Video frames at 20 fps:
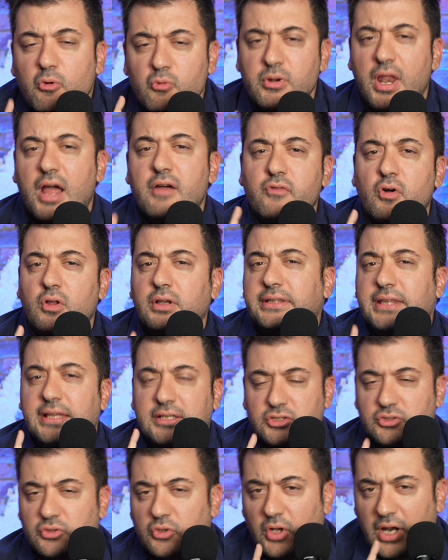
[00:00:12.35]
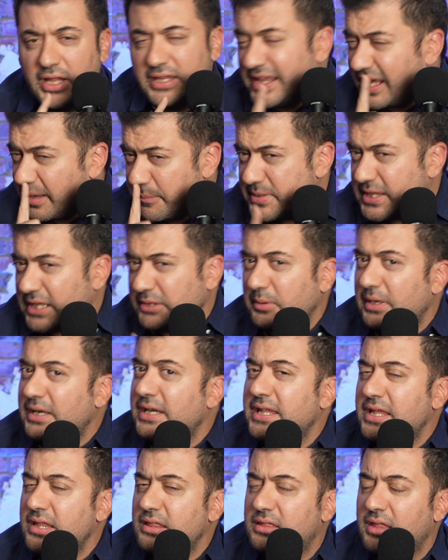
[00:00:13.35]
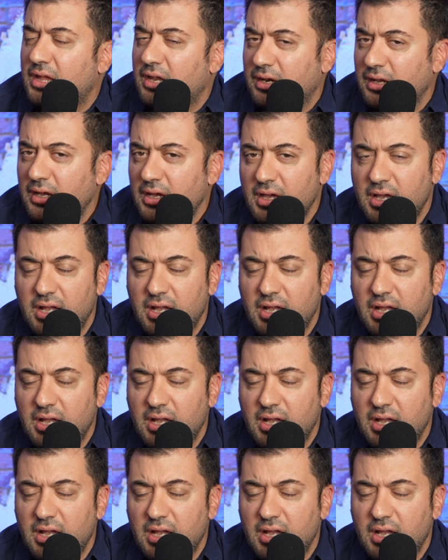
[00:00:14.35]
una volta sola ed è capitato all'Inter